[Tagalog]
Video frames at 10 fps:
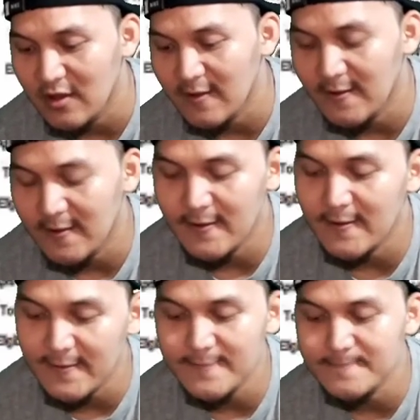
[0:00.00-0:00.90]

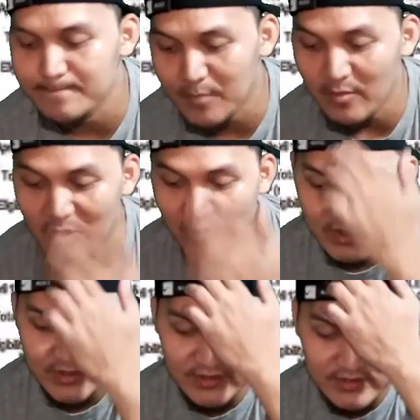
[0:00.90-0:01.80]
Uh,
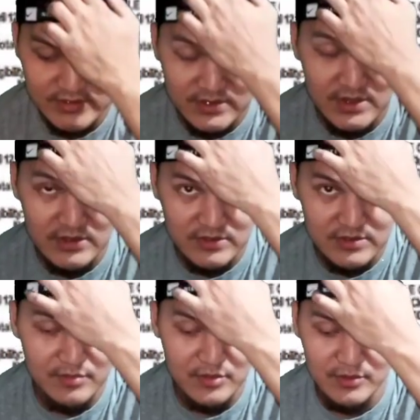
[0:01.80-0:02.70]
babawian niya si Seni
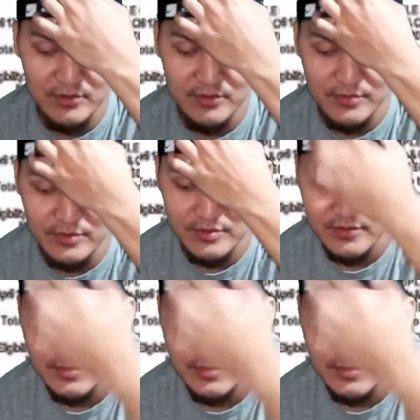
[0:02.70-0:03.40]
sa Bioro. No?